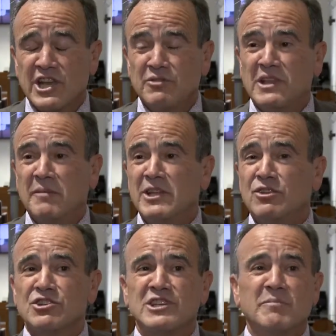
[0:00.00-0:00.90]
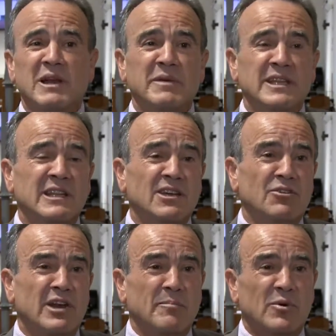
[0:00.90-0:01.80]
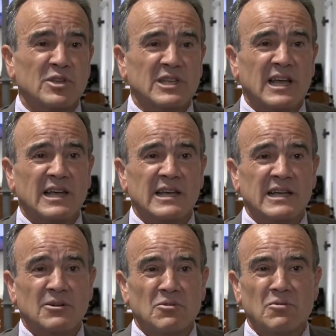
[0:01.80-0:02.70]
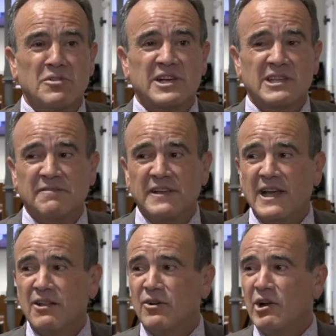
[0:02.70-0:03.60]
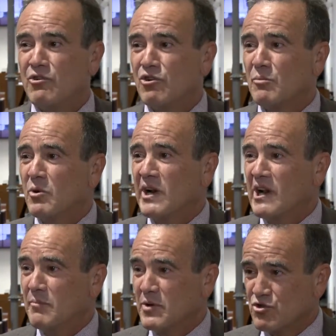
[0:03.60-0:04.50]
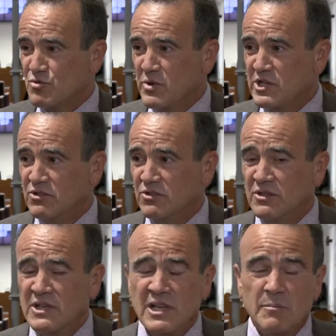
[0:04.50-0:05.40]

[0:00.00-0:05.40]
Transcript: ayuntamientos simplemente con aportar un certificado que lo incorporan al presupuesto,